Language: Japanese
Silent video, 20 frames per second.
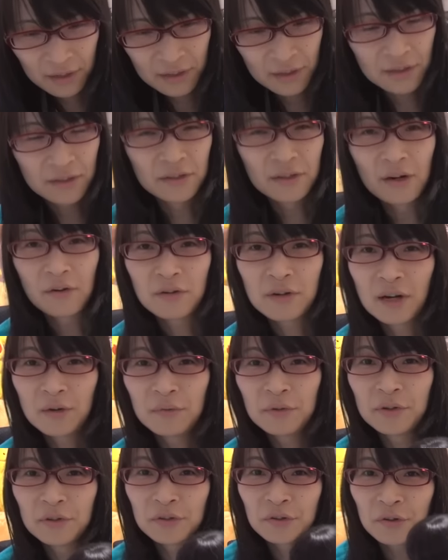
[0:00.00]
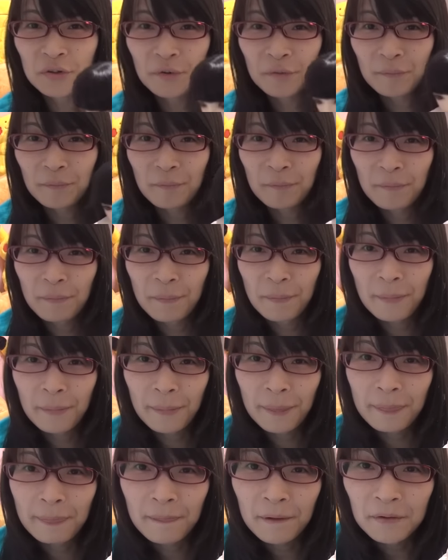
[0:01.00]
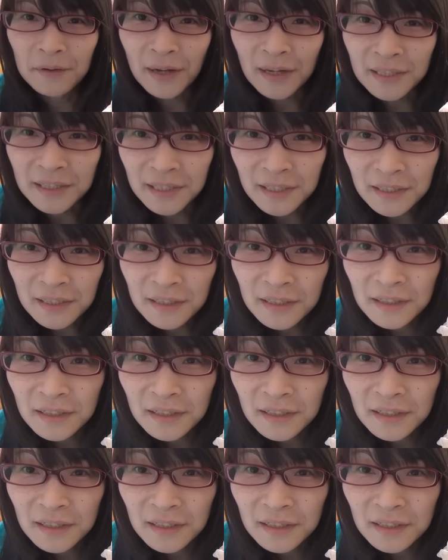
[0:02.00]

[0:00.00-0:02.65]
でずらをかぶるとこんな感じ。